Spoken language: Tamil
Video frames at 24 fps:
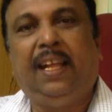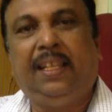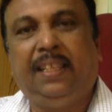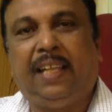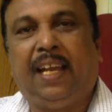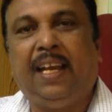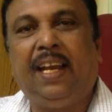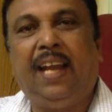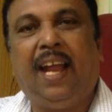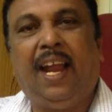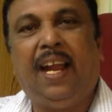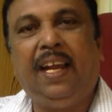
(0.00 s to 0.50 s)

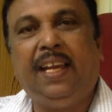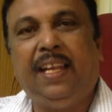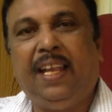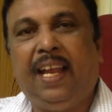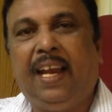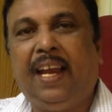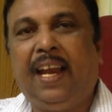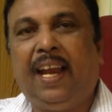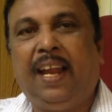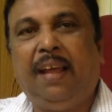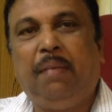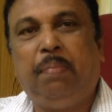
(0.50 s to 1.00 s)
தன்னால்
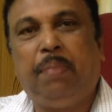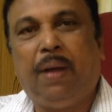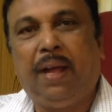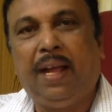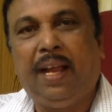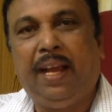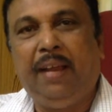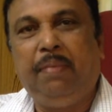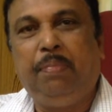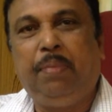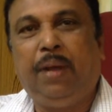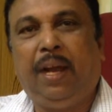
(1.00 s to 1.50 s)
என்ற
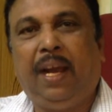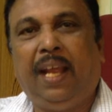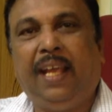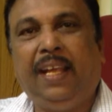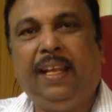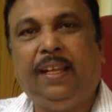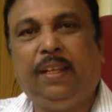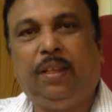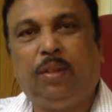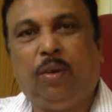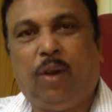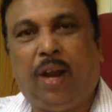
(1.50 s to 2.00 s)
பங்களிப்புகளை
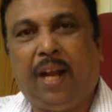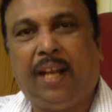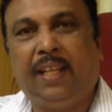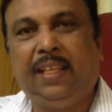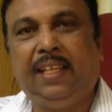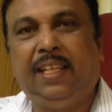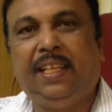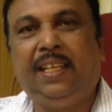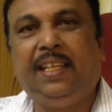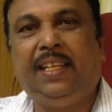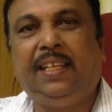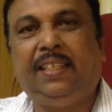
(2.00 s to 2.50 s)

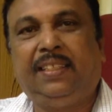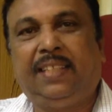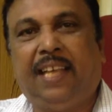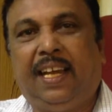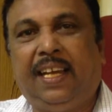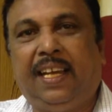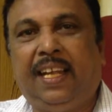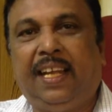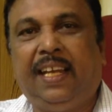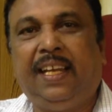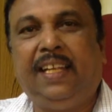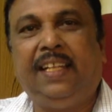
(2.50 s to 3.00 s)
தொடர்ந்து
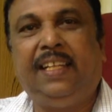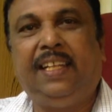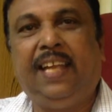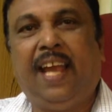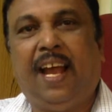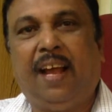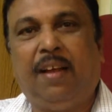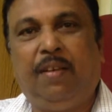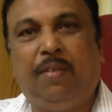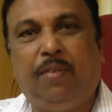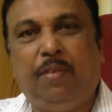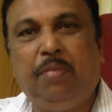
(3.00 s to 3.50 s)
சட்ட
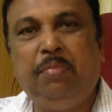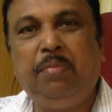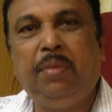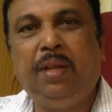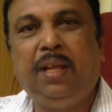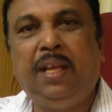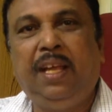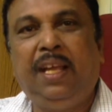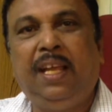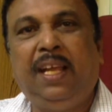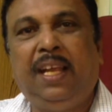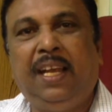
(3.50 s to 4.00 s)
ரீதியாகவும்
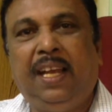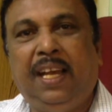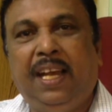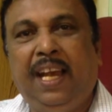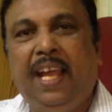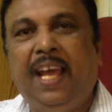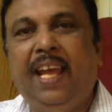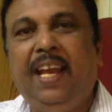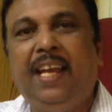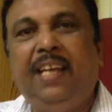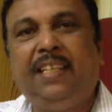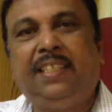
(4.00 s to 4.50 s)

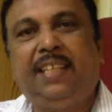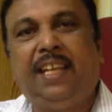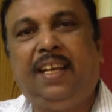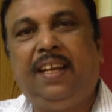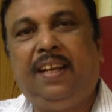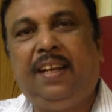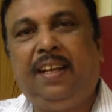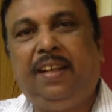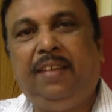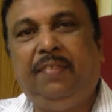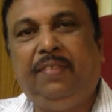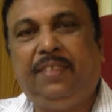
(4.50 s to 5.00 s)
நேரில்
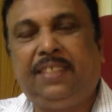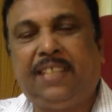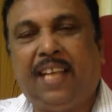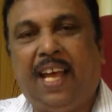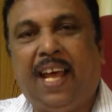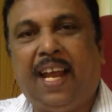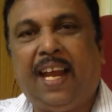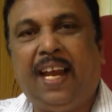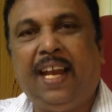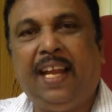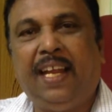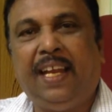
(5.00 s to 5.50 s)
சென்று
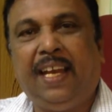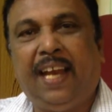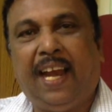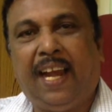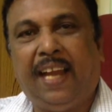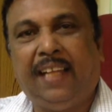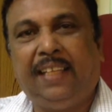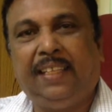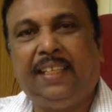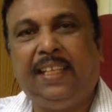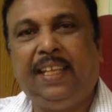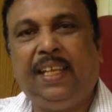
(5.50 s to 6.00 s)
விசாரணை
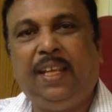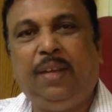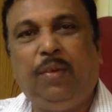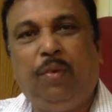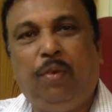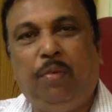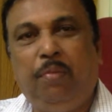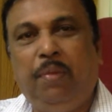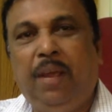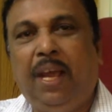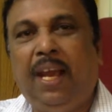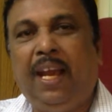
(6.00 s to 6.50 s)
நடத்தி
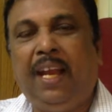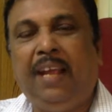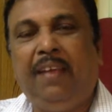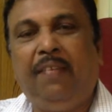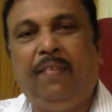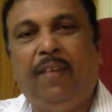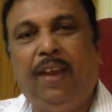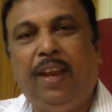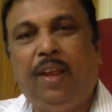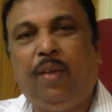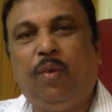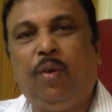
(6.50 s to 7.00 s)
உண்மைகளை
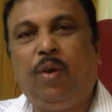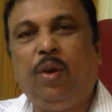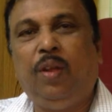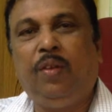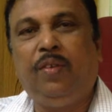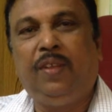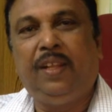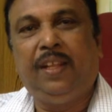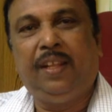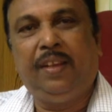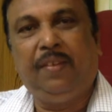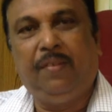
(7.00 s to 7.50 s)
வெளிக்கொண்டு
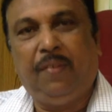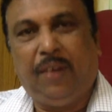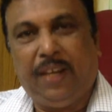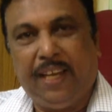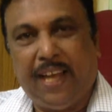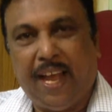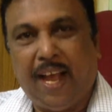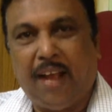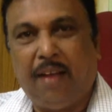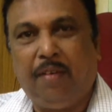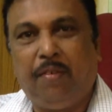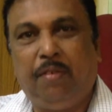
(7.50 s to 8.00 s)
வருவதன்
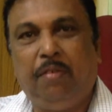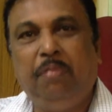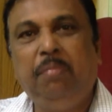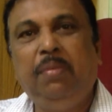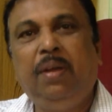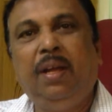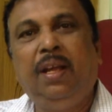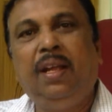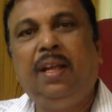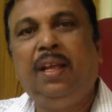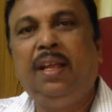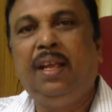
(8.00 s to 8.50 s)
வழியாகவும்
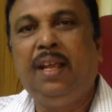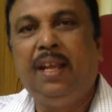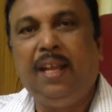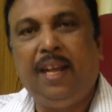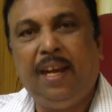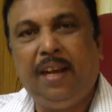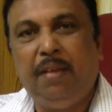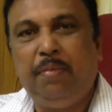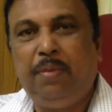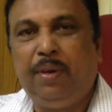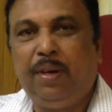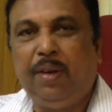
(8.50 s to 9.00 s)

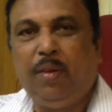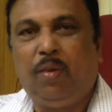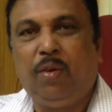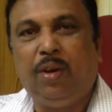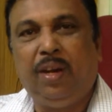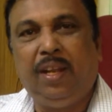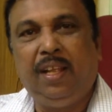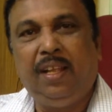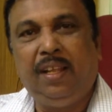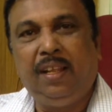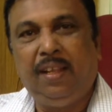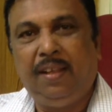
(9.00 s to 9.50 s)
ஈடுபட்டு
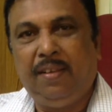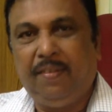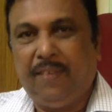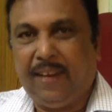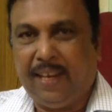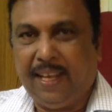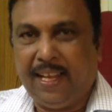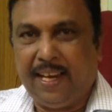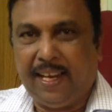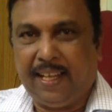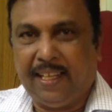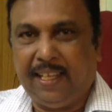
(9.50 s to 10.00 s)
கொண்டு
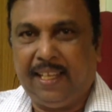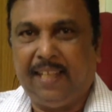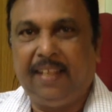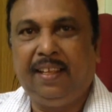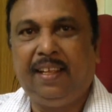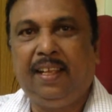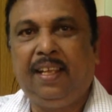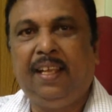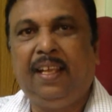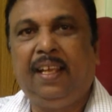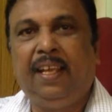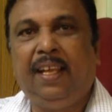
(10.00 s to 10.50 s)
வருகிறது
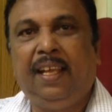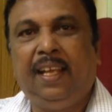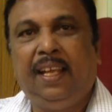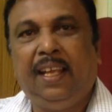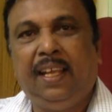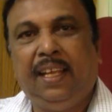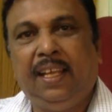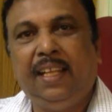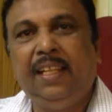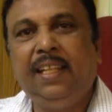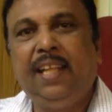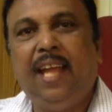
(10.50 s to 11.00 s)

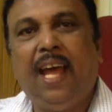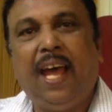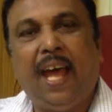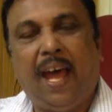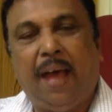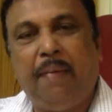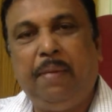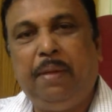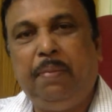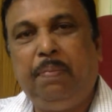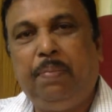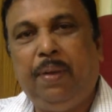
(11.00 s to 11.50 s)
இந்த
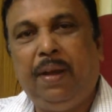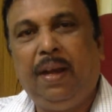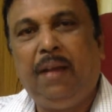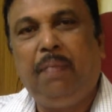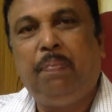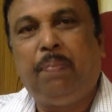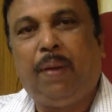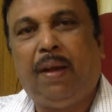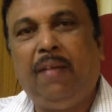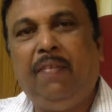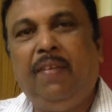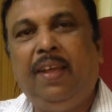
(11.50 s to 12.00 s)
அமைப்பில்
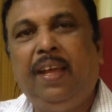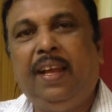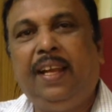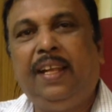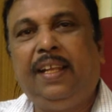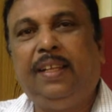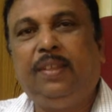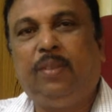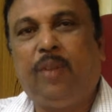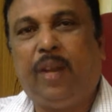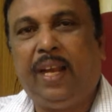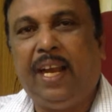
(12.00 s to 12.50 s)

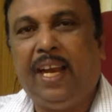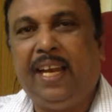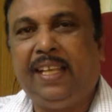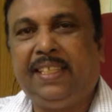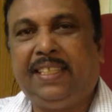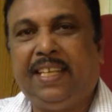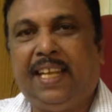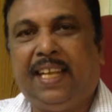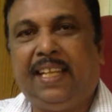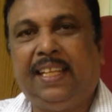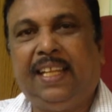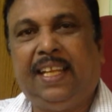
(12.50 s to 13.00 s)
பல்வேறு
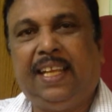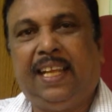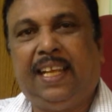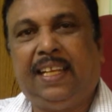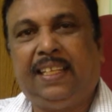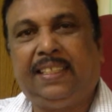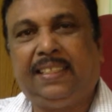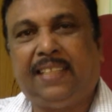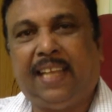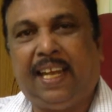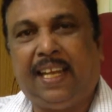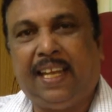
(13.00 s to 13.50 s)
துறைகளைச் சேர்ந்த
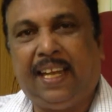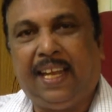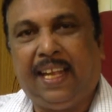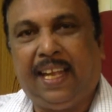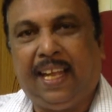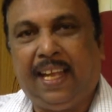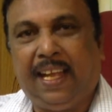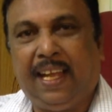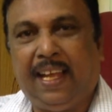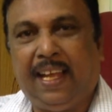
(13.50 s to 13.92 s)
சட்ட